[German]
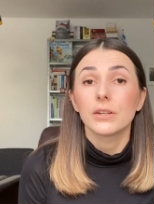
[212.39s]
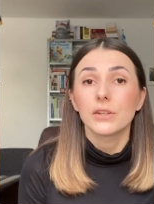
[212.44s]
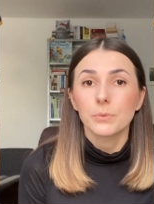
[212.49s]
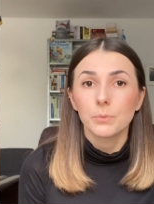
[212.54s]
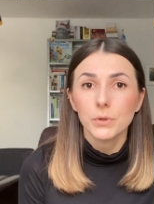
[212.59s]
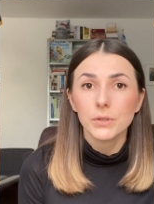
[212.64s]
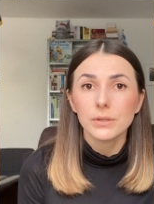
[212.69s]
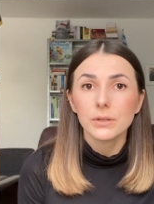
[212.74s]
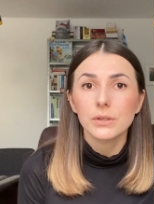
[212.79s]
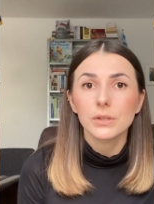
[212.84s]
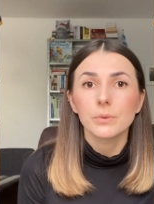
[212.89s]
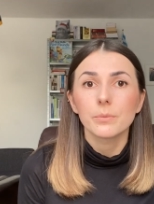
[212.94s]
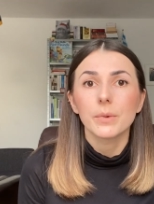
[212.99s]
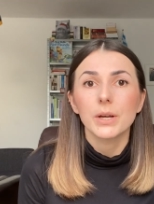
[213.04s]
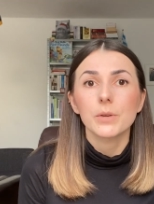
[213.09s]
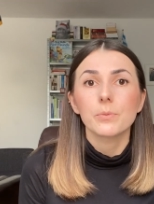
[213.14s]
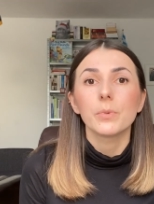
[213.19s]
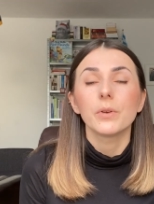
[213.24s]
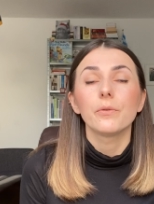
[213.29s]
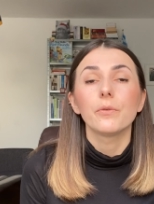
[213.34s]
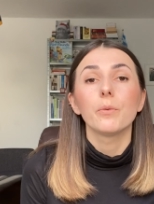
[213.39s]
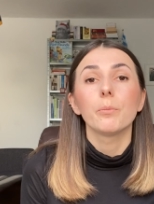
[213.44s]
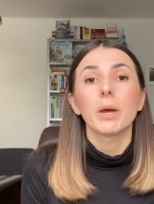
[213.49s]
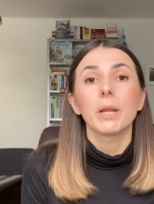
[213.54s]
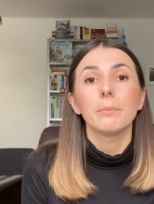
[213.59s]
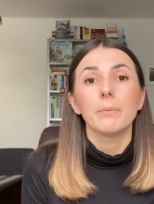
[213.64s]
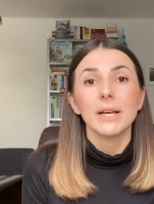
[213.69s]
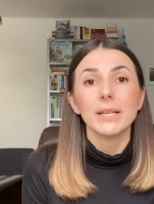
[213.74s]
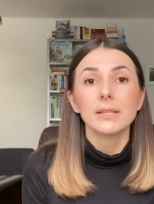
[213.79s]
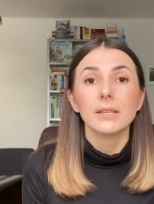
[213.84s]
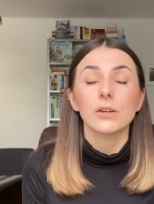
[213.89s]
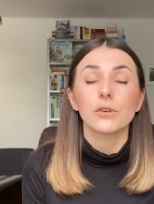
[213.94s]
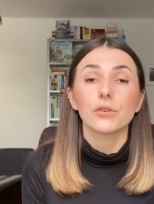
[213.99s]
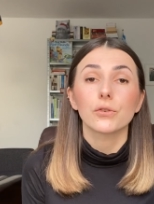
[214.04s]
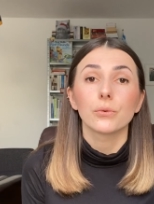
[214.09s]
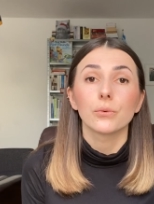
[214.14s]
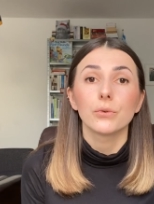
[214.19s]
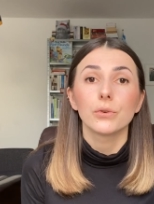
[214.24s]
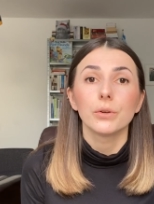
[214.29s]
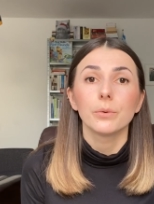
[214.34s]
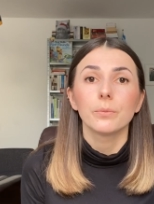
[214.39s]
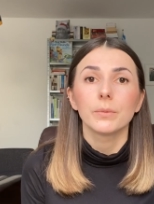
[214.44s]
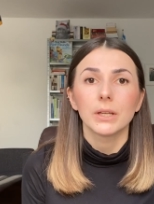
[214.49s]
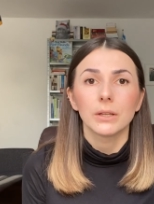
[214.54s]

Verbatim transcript: Ich musste zum Beispiel für mein Masterstudium